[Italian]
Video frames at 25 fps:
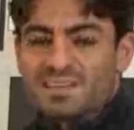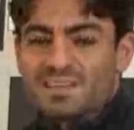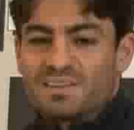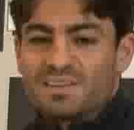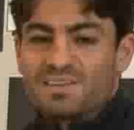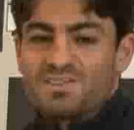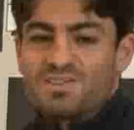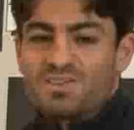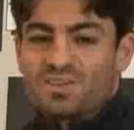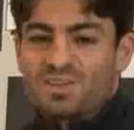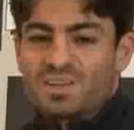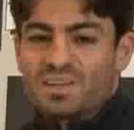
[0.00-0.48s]

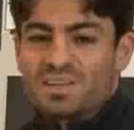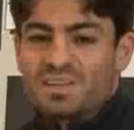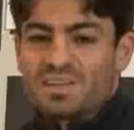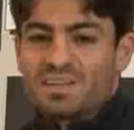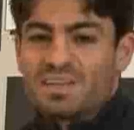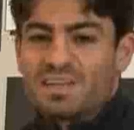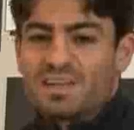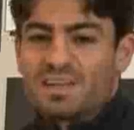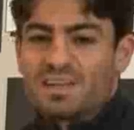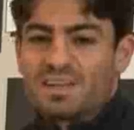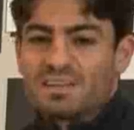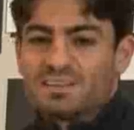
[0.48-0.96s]
che gioca in
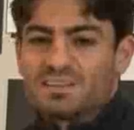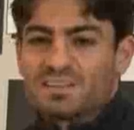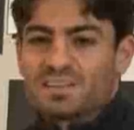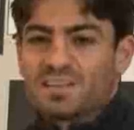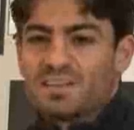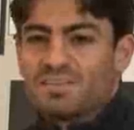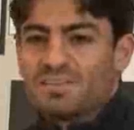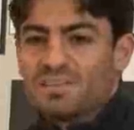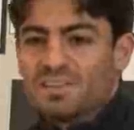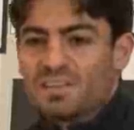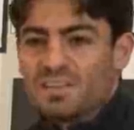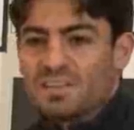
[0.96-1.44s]
casa,
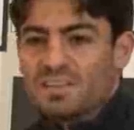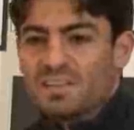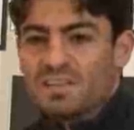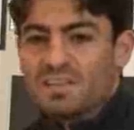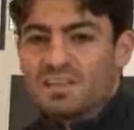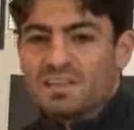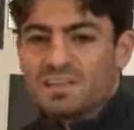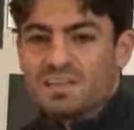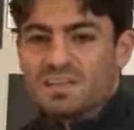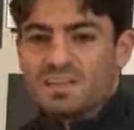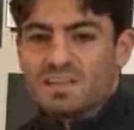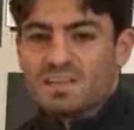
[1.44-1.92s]
che viene
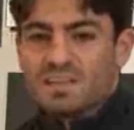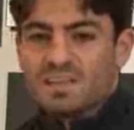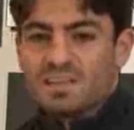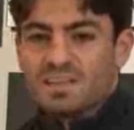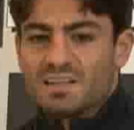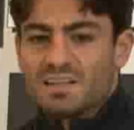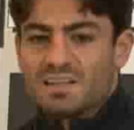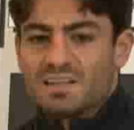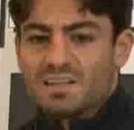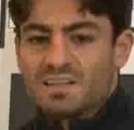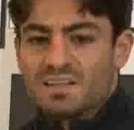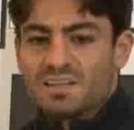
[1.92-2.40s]

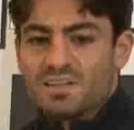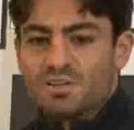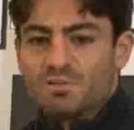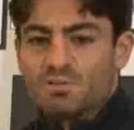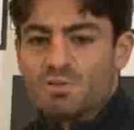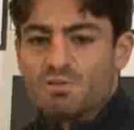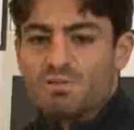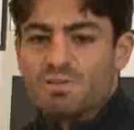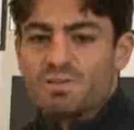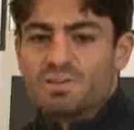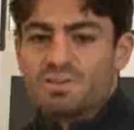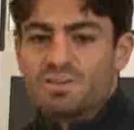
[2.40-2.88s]
da
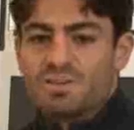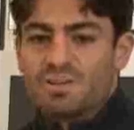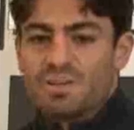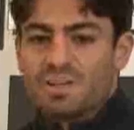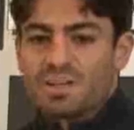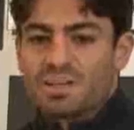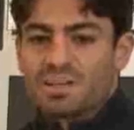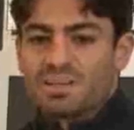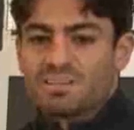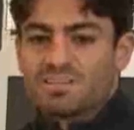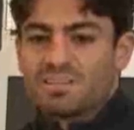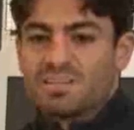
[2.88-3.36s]
due
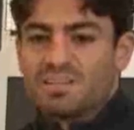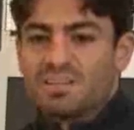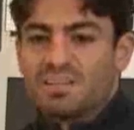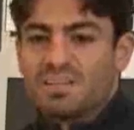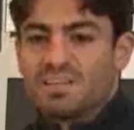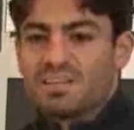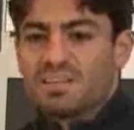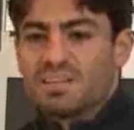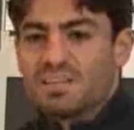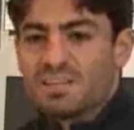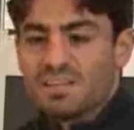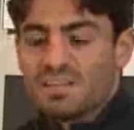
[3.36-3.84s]
vittorie
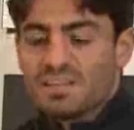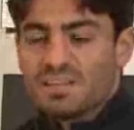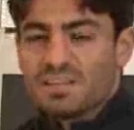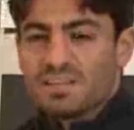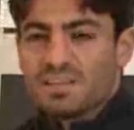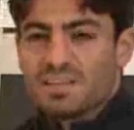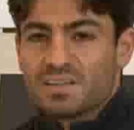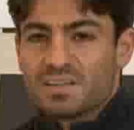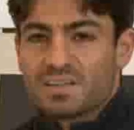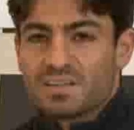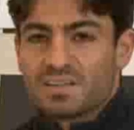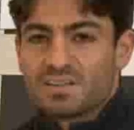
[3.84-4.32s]

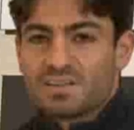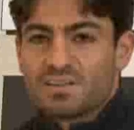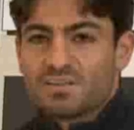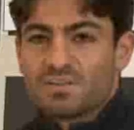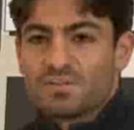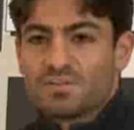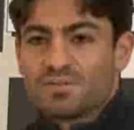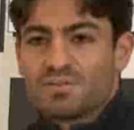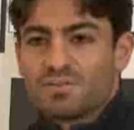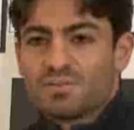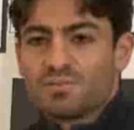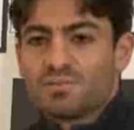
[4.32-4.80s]
casalinghe
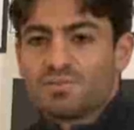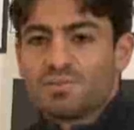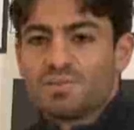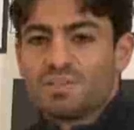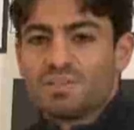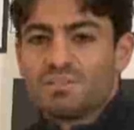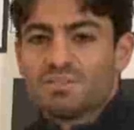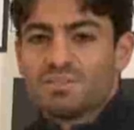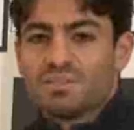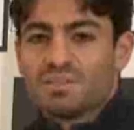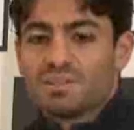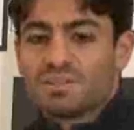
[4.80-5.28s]

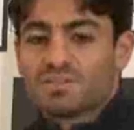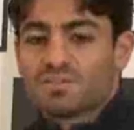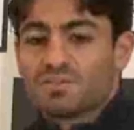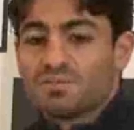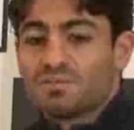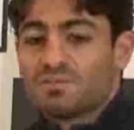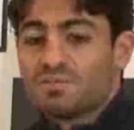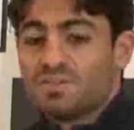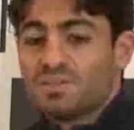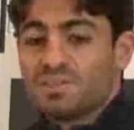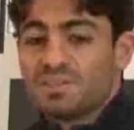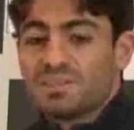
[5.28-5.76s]
consecutive una
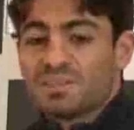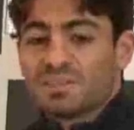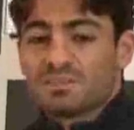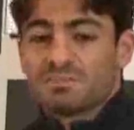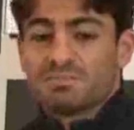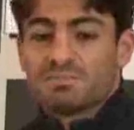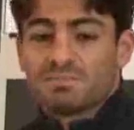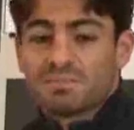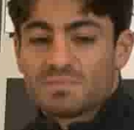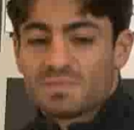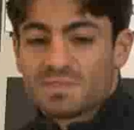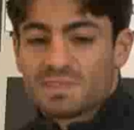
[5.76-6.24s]
sconfitta
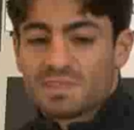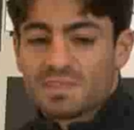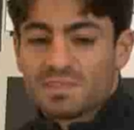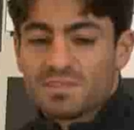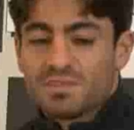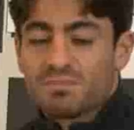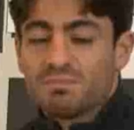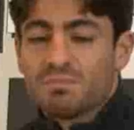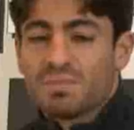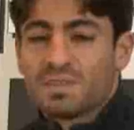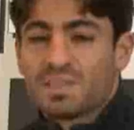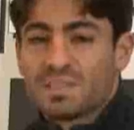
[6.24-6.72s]

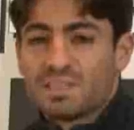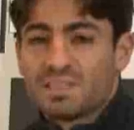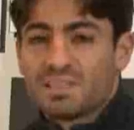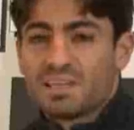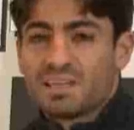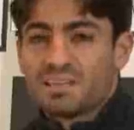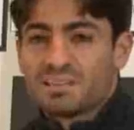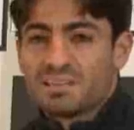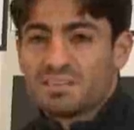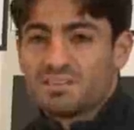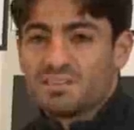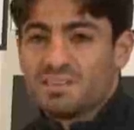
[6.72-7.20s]
credo
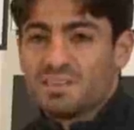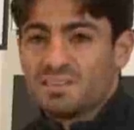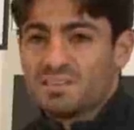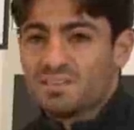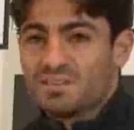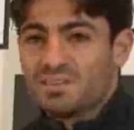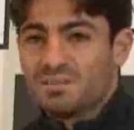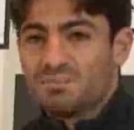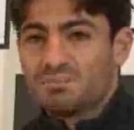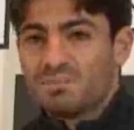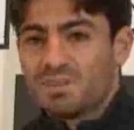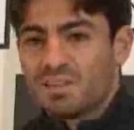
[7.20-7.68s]
immeritata
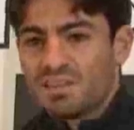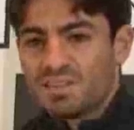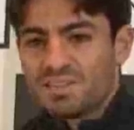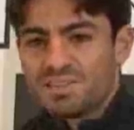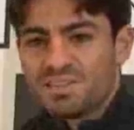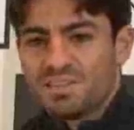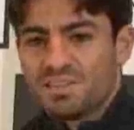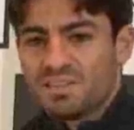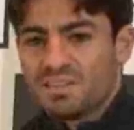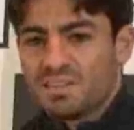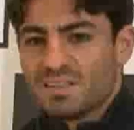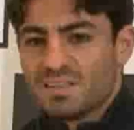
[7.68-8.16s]
vedendo le
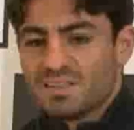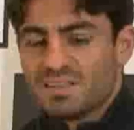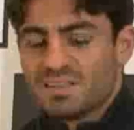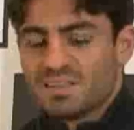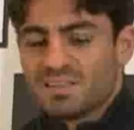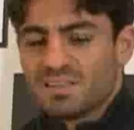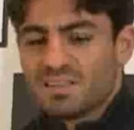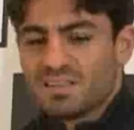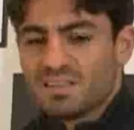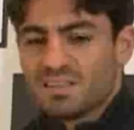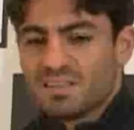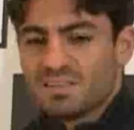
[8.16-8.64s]
immagini a,
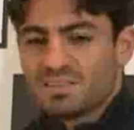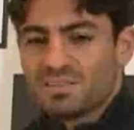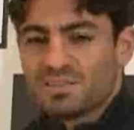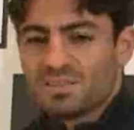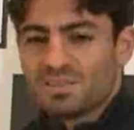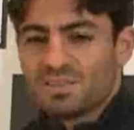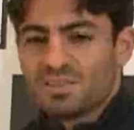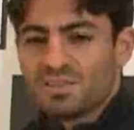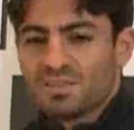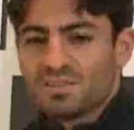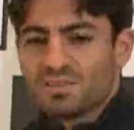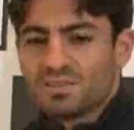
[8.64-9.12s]
a,
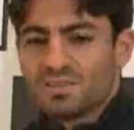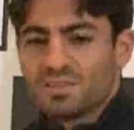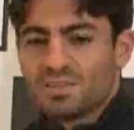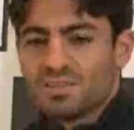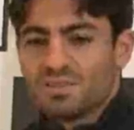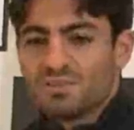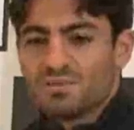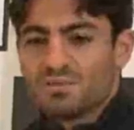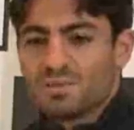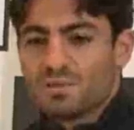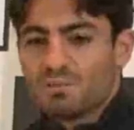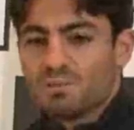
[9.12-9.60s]
Torino con la
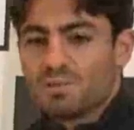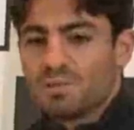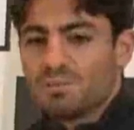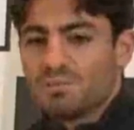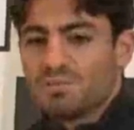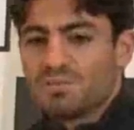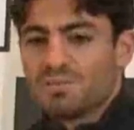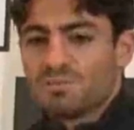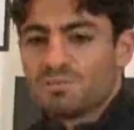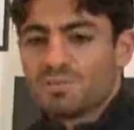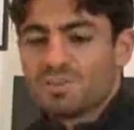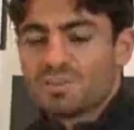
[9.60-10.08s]
Juve, quindi
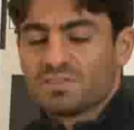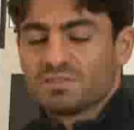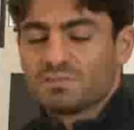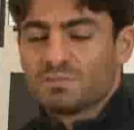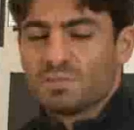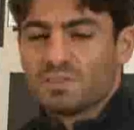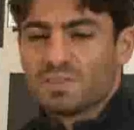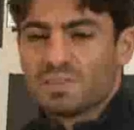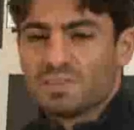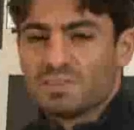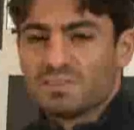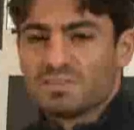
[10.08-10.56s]
mi sembra una
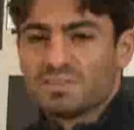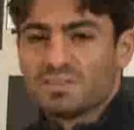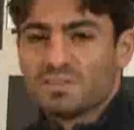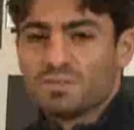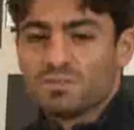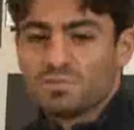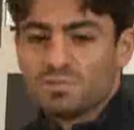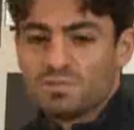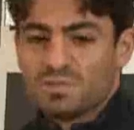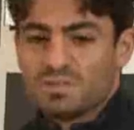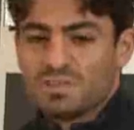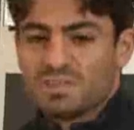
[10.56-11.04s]
squadra in
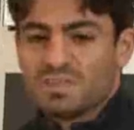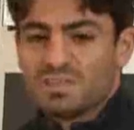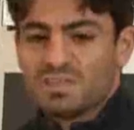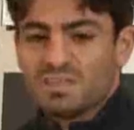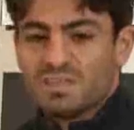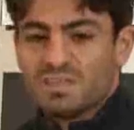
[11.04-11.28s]
salute,